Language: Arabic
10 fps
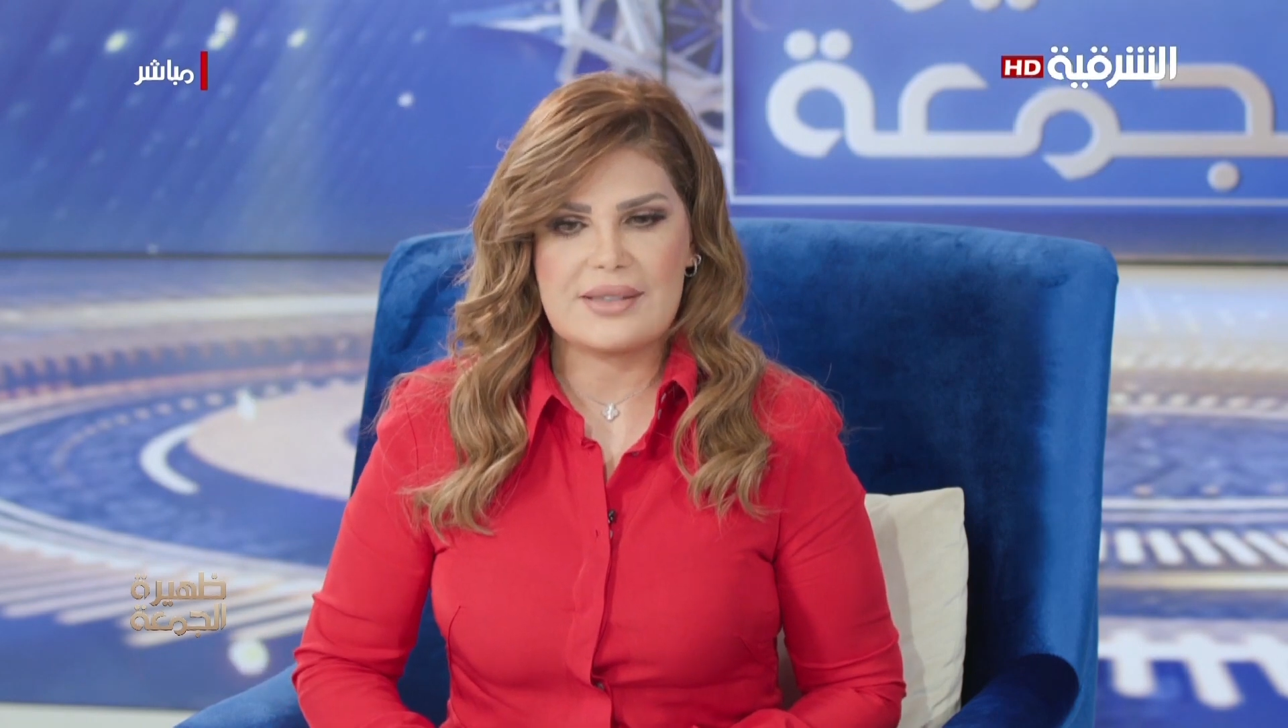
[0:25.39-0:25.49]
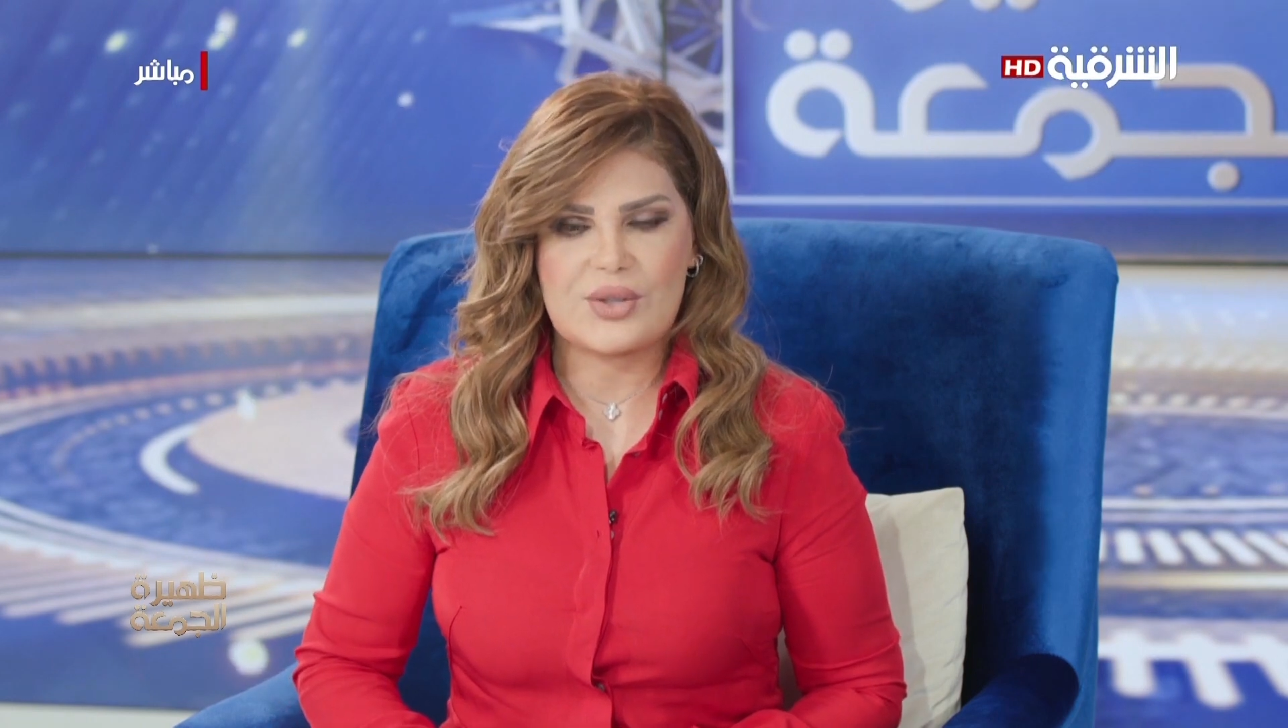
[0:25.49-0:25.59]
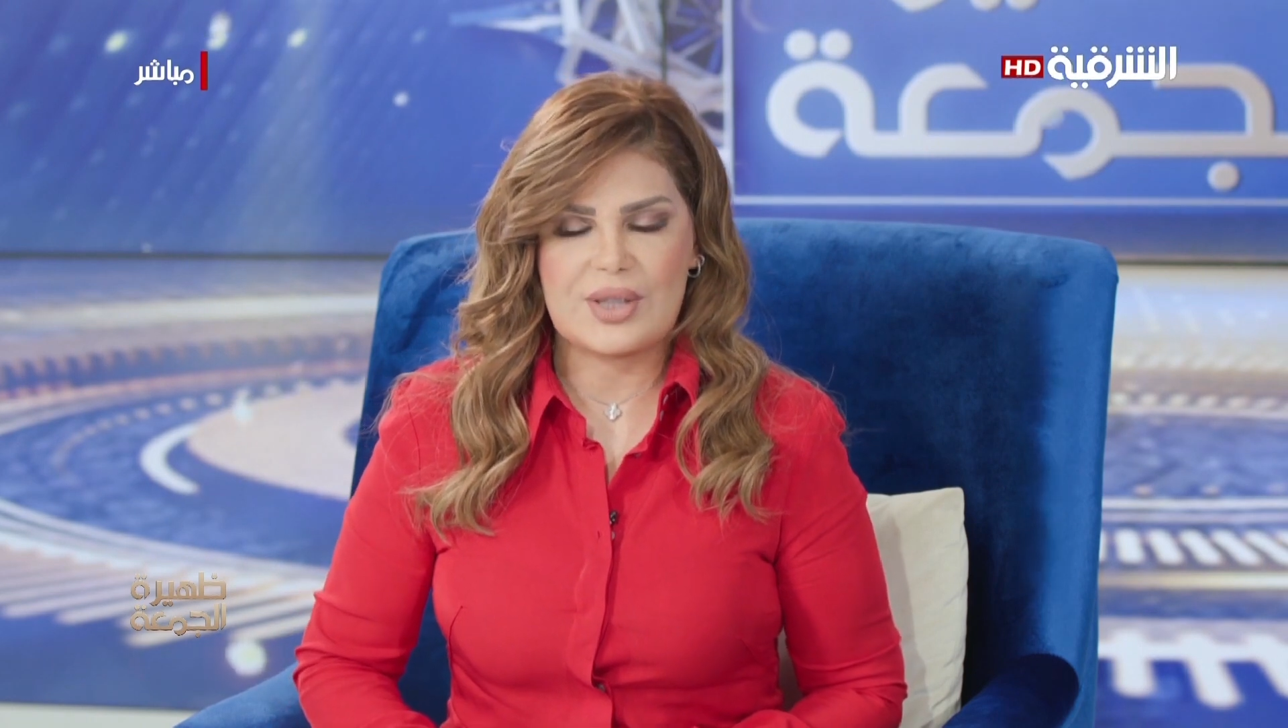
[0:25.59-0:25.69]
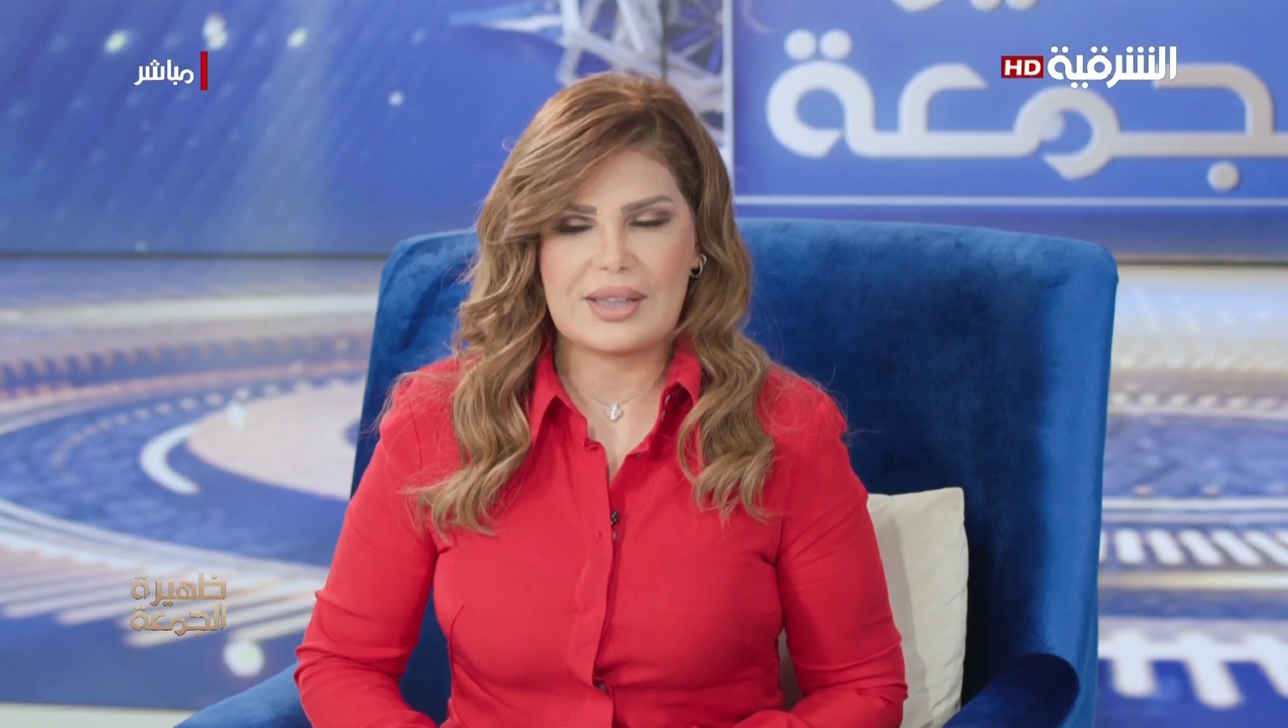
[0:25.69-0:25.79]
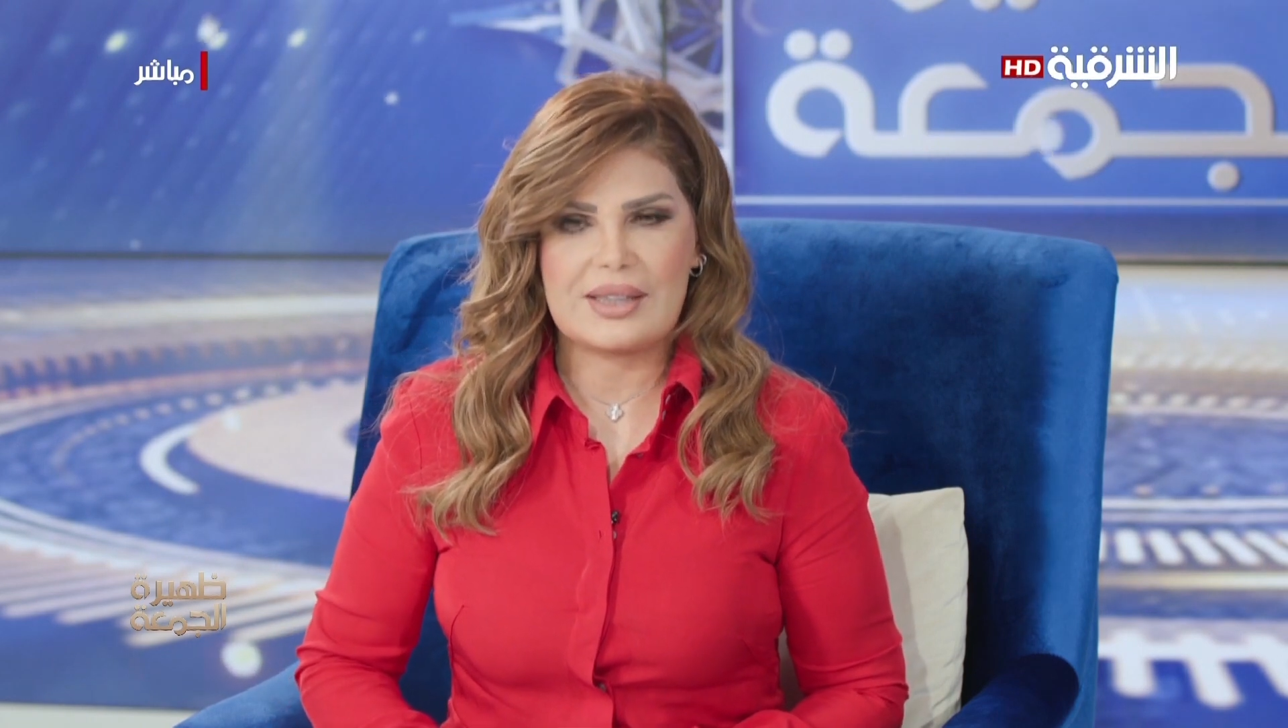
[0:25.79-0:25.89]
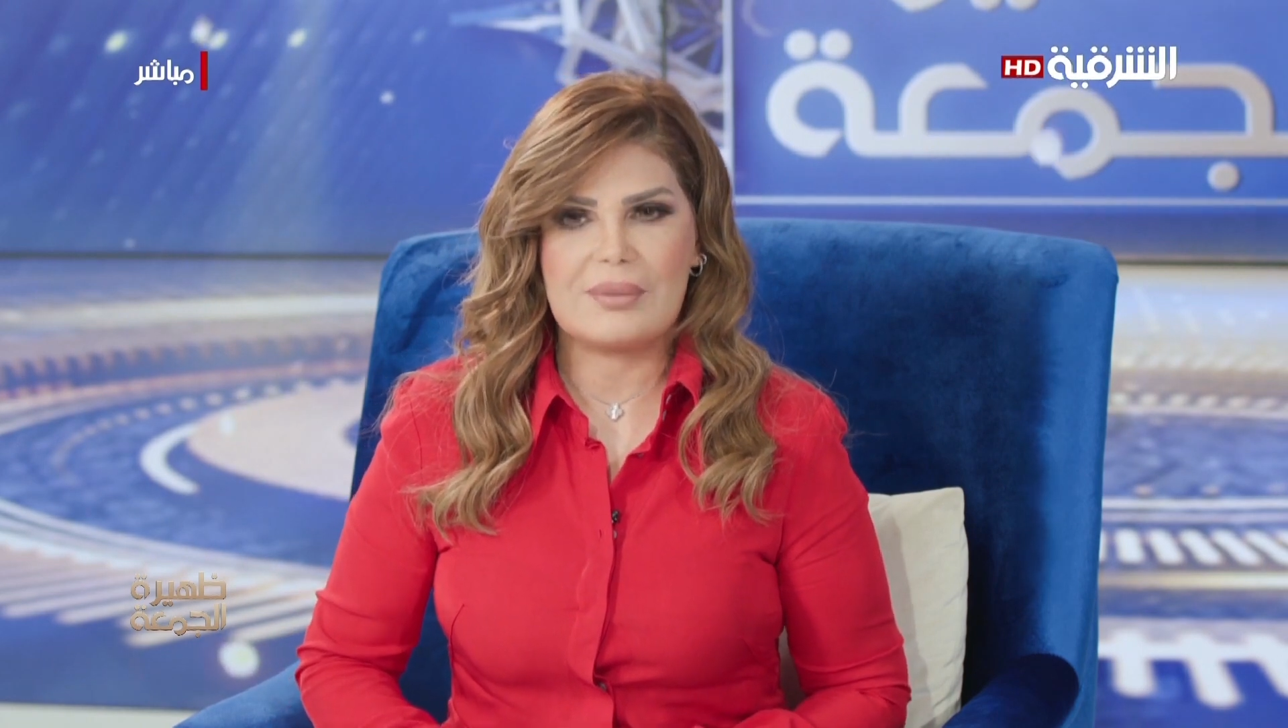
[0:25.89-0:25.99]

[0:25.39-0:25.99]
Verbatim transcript: الشرقية